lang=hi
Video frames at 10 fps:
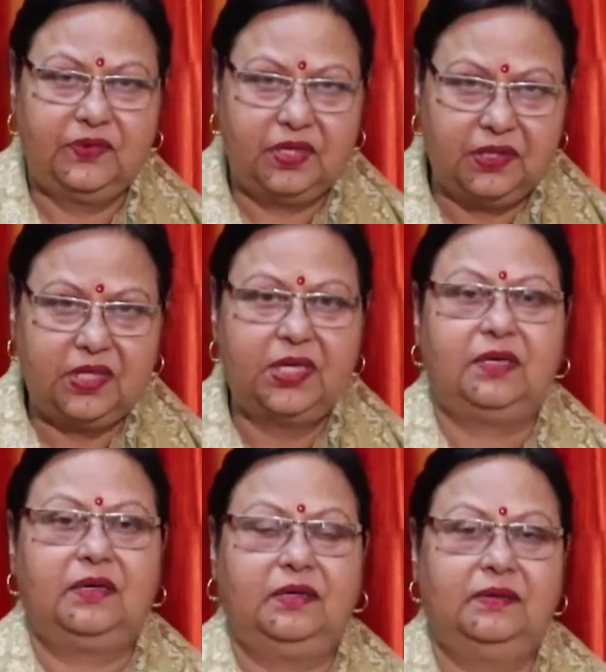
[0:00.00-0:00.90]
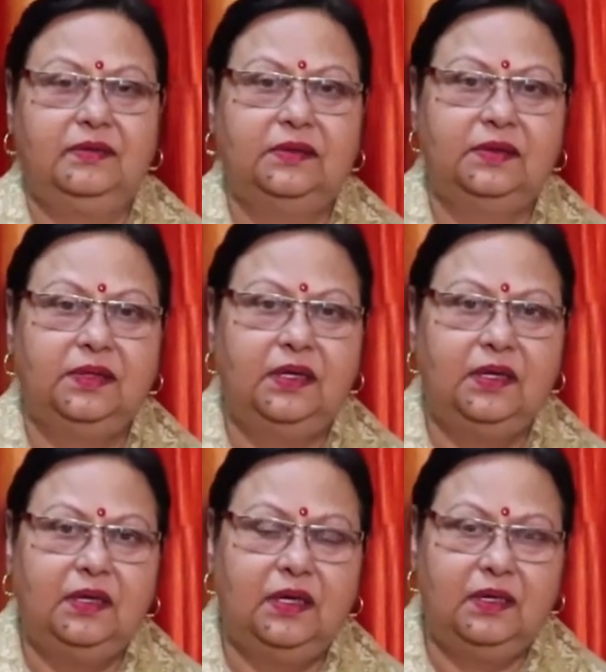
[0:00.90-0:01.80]
सटीक
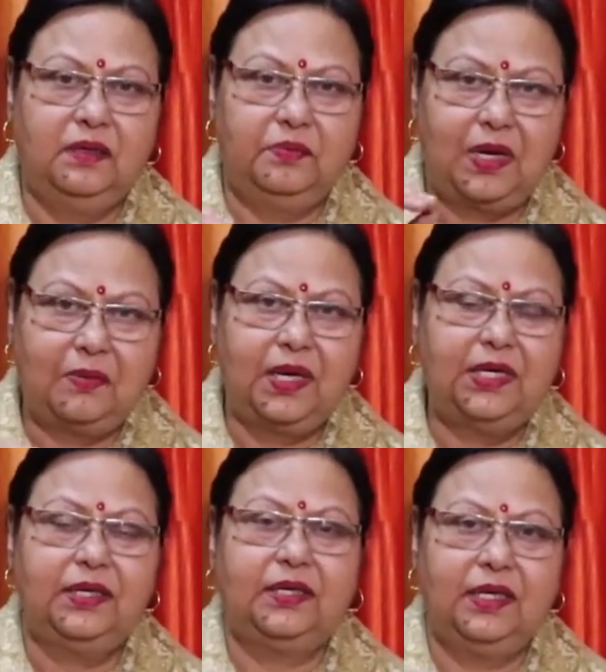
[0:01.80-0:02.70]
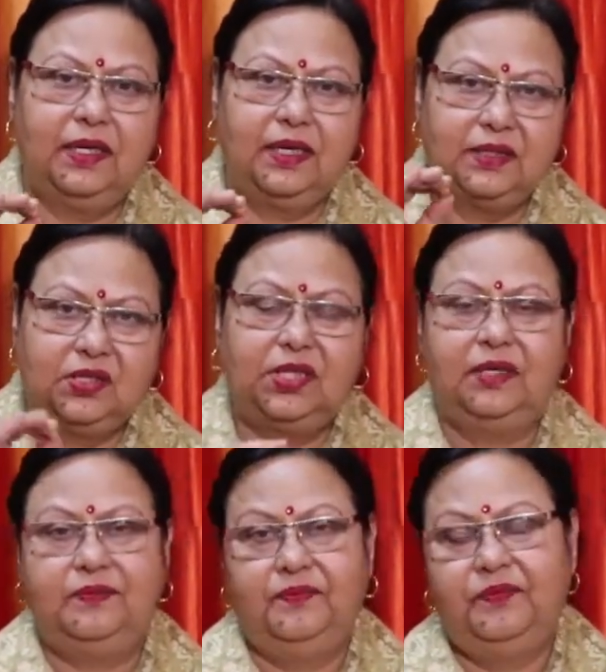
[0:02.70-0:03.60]
प्रामाणिक एक
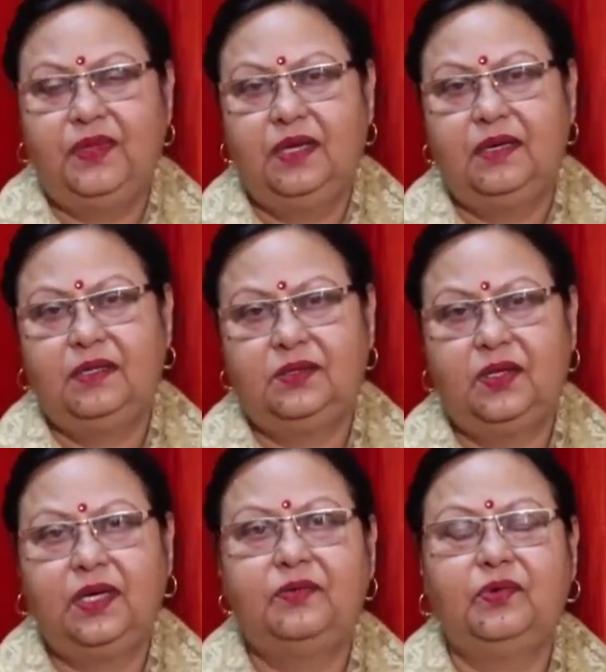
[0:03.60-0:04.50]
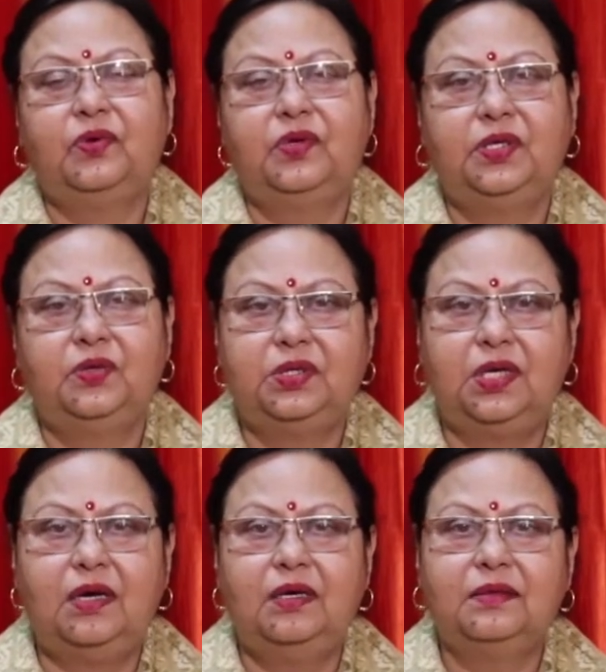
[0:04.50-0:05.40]
अच्छी जो है वो
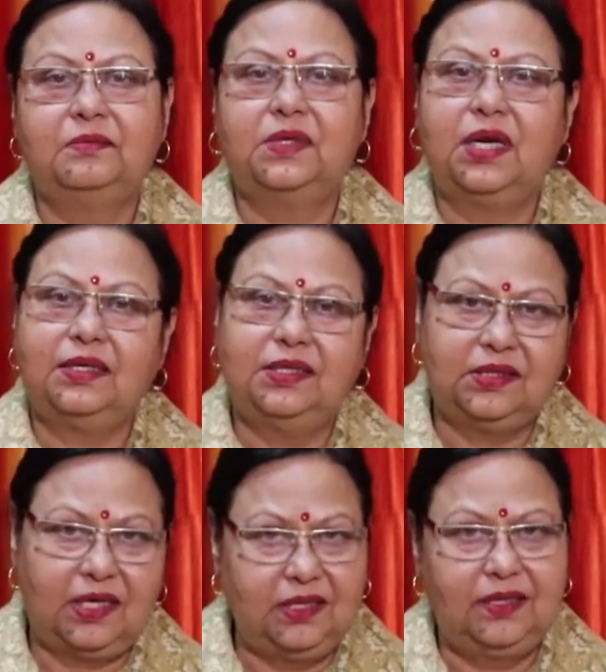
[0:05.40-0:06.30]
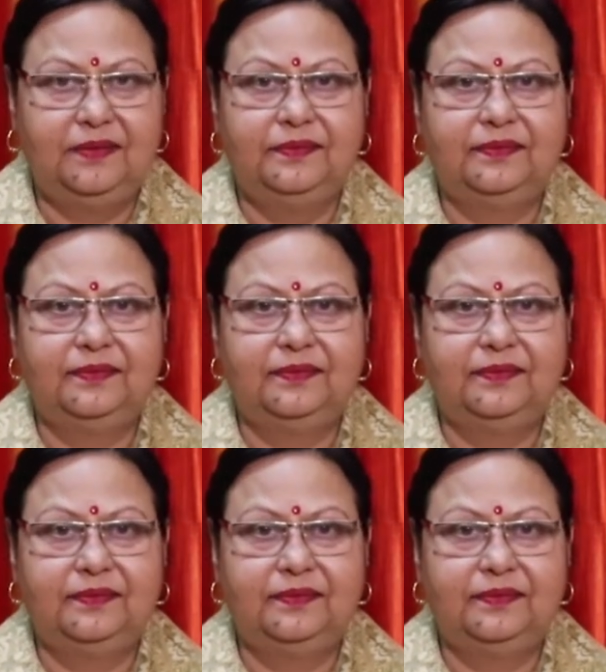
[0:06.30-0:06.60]
योजना बनानी चाहिए